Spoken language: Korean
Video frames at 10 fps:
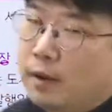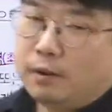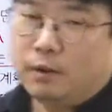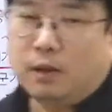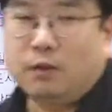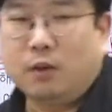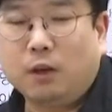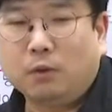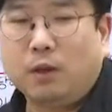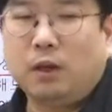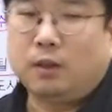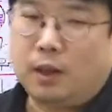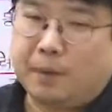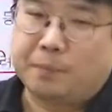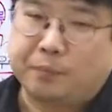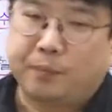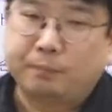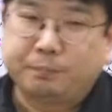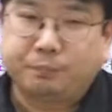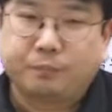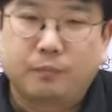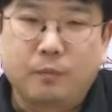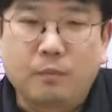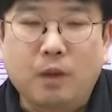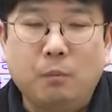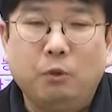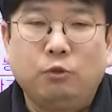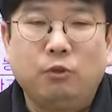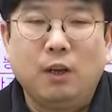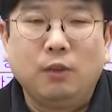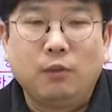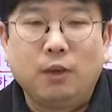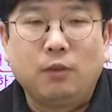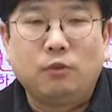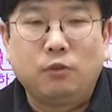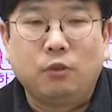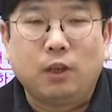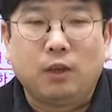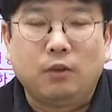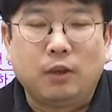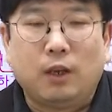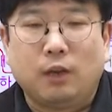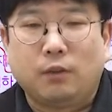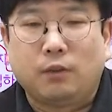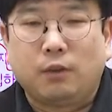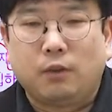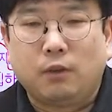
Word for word: 제가 예전에 학교 다닐 때뭐 수학여행 수련회 이런 데 갔었어요.